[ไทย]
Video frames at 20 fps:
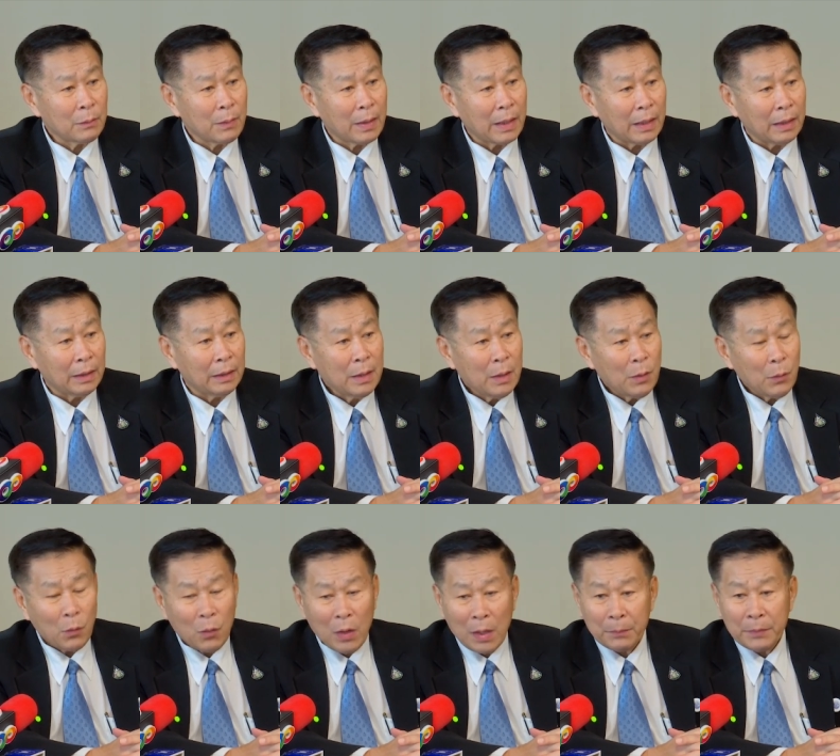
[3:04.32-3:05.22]
ระหว่าง
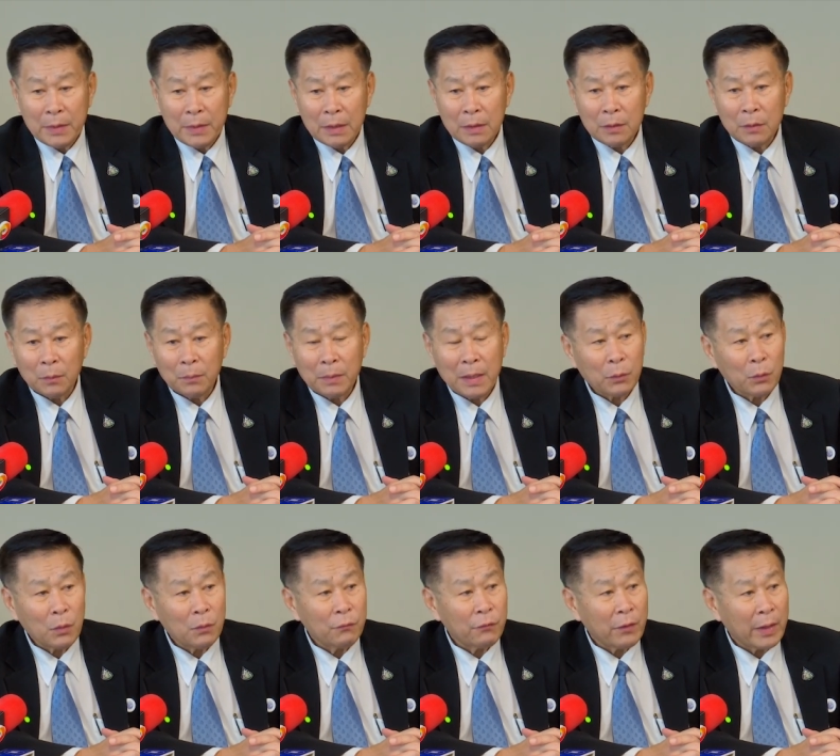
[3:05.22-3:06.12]
ความคิดของพรรค
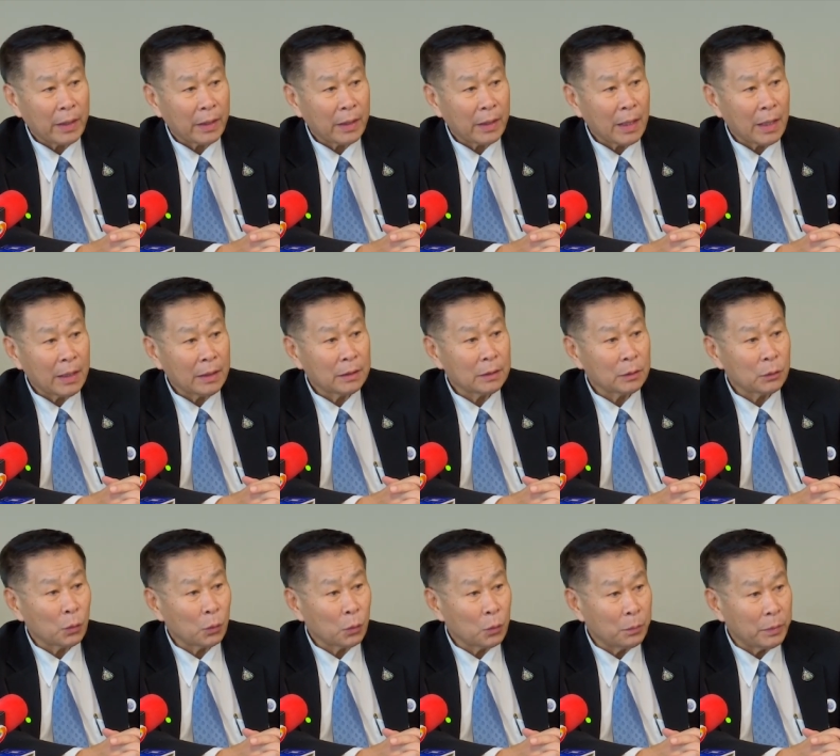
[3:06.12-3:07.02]
ร่วมฝ่ายค้านกับ
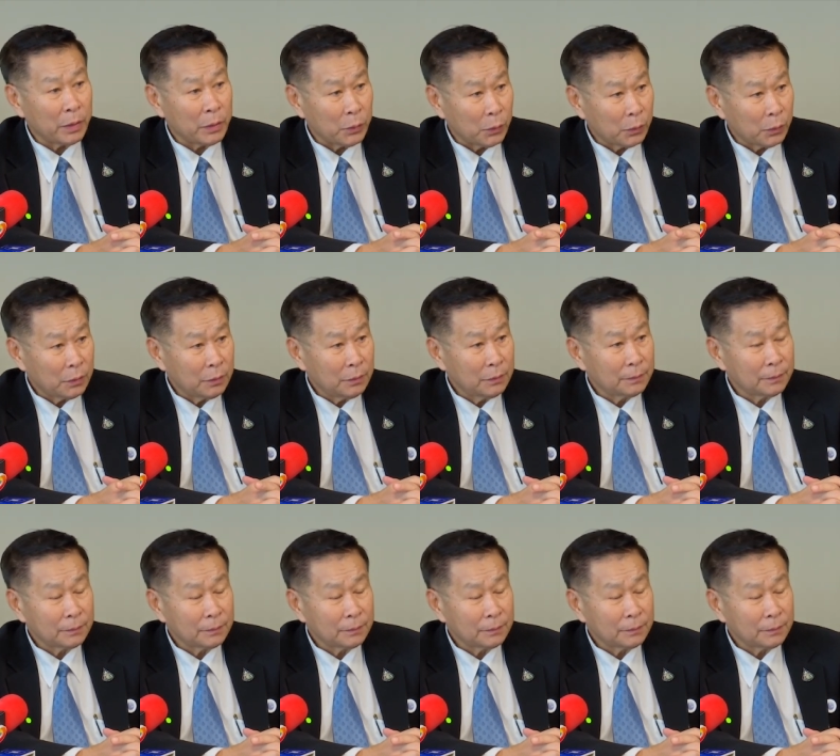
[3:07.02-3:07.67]
ตัวคุณประยุทธ์